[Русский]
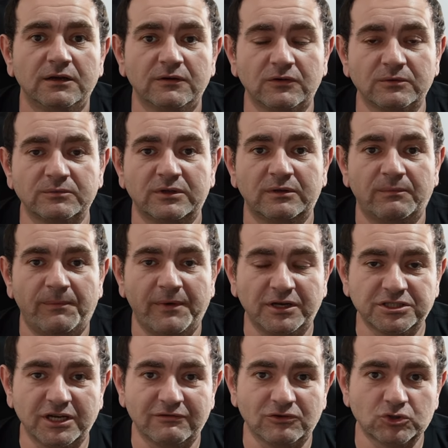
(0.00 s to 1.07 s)
Вот. Теперь
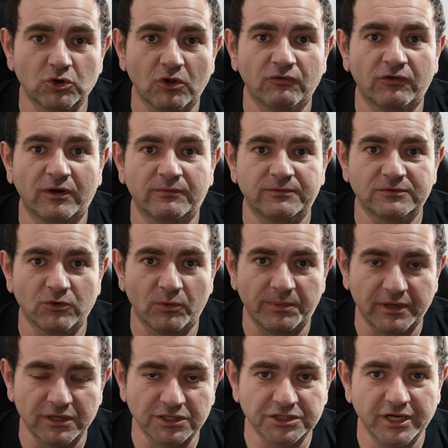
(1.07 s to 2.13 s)
же я вошел в, в свое
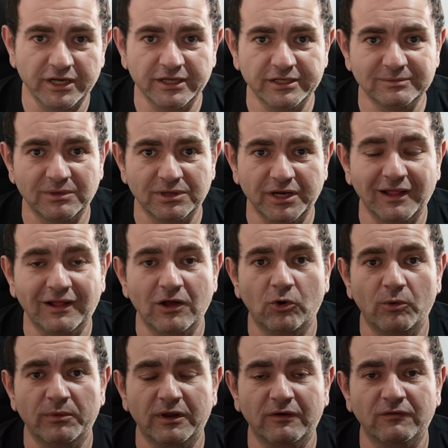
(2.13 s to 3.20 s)
приложение, смотрел, как
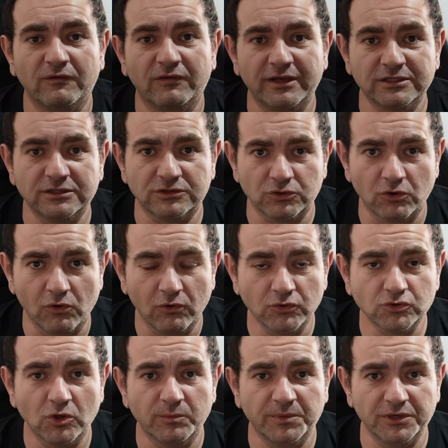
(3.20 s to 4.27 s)
у меня вес шел. Он
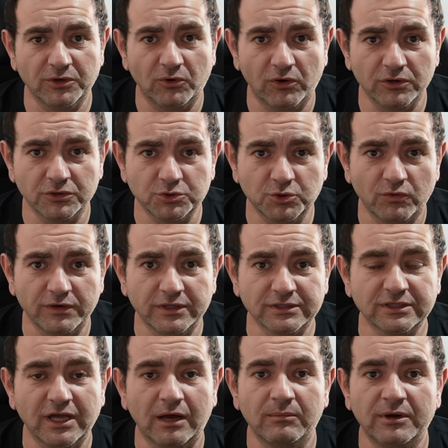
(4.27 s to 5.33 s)
шел потихонечку вниз.
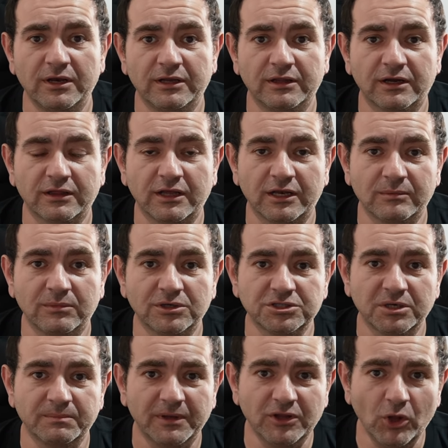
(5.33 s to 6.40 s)
Да, были иногда
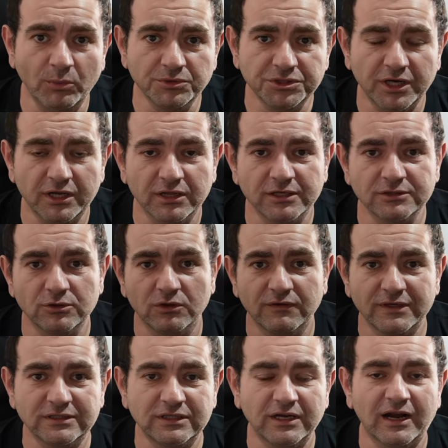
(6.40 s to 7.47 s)
небольшие подъемчики на
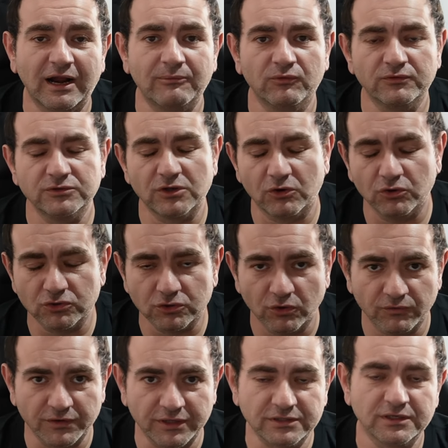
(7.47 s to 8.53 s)
100-200 грамм, но все равно шло
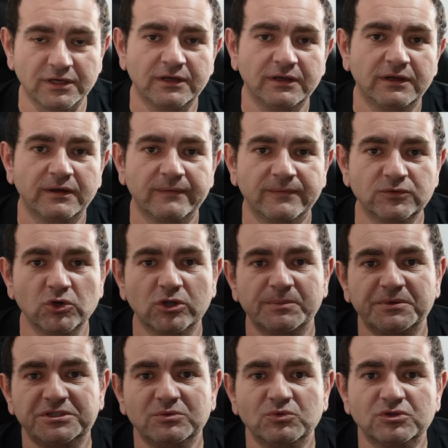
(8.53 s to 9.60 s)
вниз. Все это
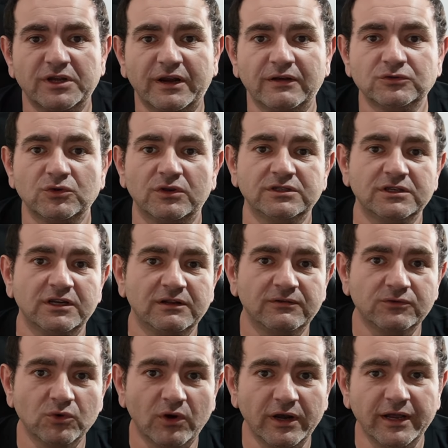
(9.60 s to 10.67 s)
почему, скорее всего, не сходил
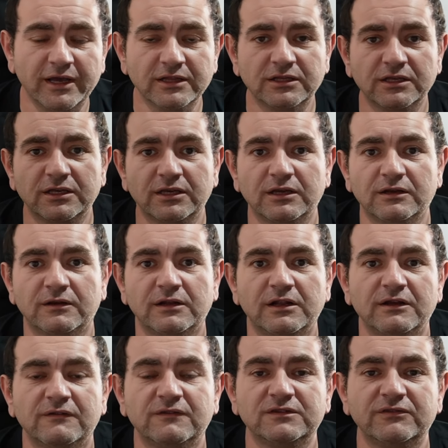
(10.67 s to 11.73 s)
в туалет и
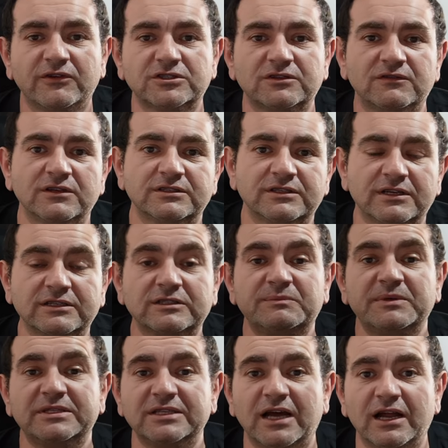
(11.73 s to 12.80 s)
взвешивался
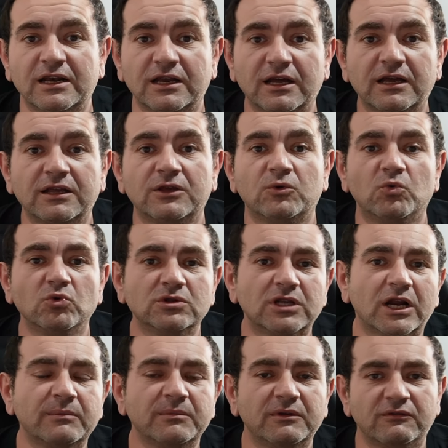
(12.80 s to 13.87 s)
специально и
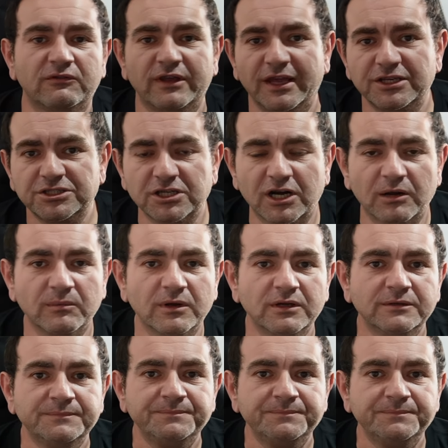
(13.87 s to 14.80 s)
утром, и вечером.